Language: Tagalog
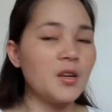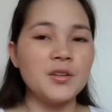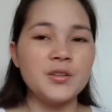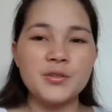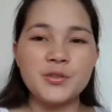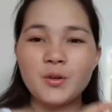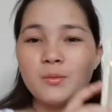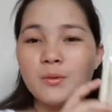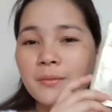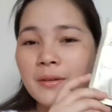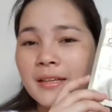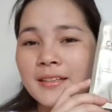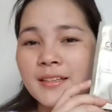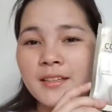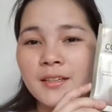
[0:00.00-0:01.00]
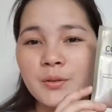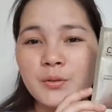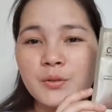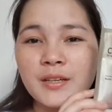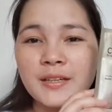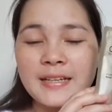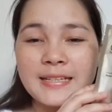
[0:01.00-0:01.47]
So, bumili din ako
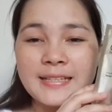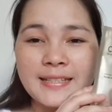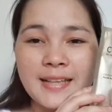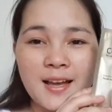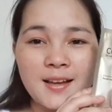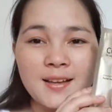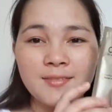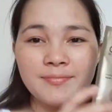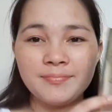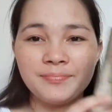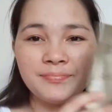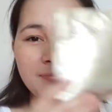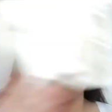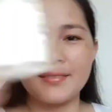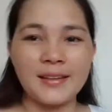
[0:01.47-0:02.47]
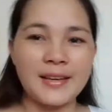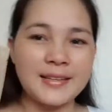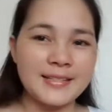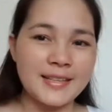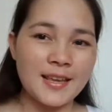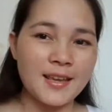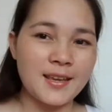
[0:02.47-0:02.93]
ng isa
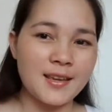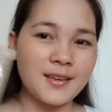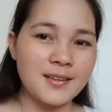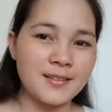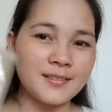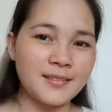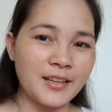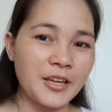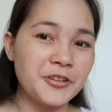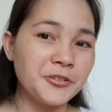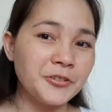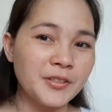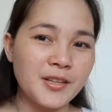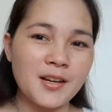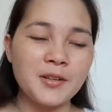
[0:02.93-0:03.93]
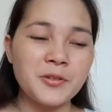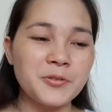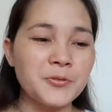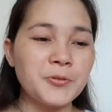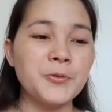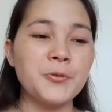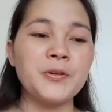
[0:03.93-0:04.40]
kasi, ayun nga,
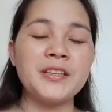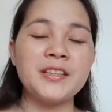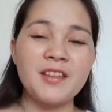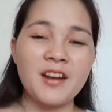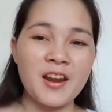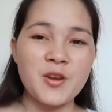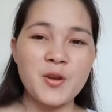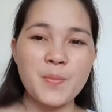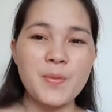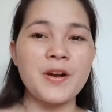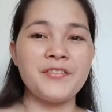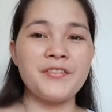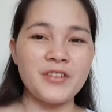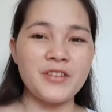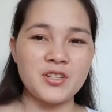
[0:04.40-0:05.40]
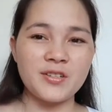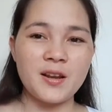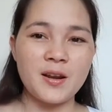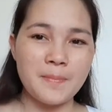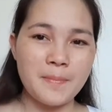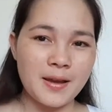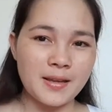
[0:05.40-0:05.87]
gusto kong itry yung mga
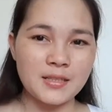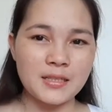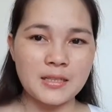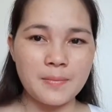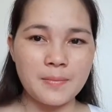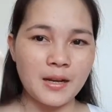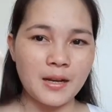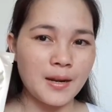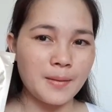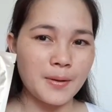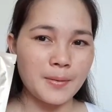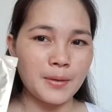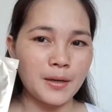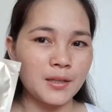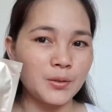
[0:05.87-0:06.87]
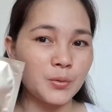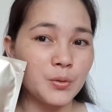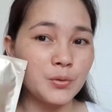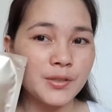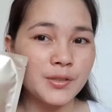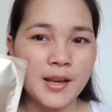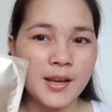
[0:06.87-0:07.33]
facial mask. Baka naman
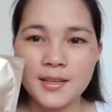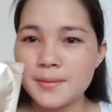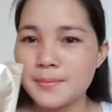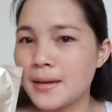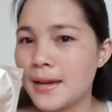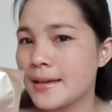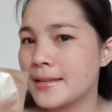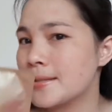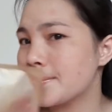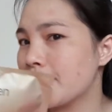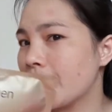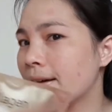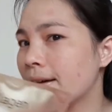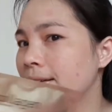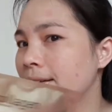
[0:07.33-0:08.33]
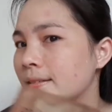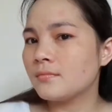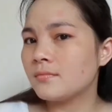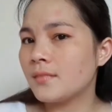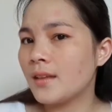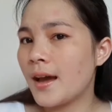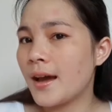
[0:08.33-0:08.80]
makatulong sa aking melasma at,
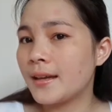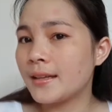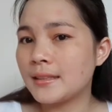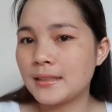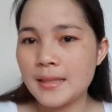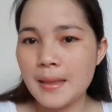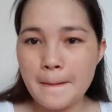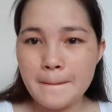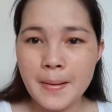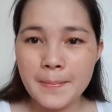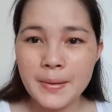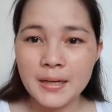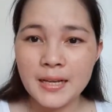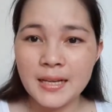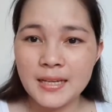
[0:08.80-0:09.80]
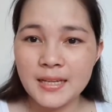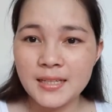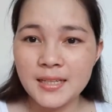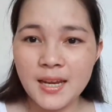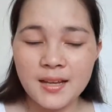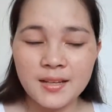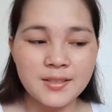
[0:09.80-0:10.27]
at mapagaling
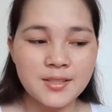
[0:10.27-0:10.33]
niya.